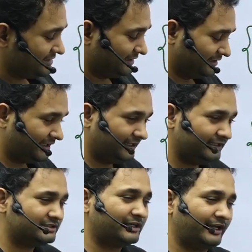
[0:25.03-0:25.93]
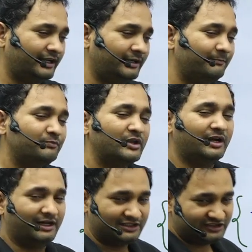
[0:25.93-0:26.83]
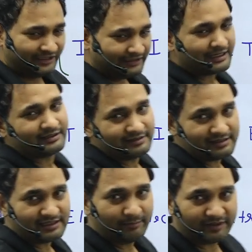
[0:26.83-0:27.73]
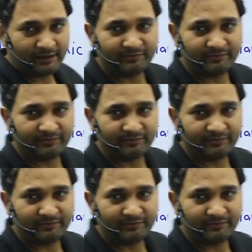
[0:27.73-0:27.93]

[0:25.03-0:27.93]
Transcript: चाहते हैं चाहे जेई e e की किसी एग्ज़ाम की आप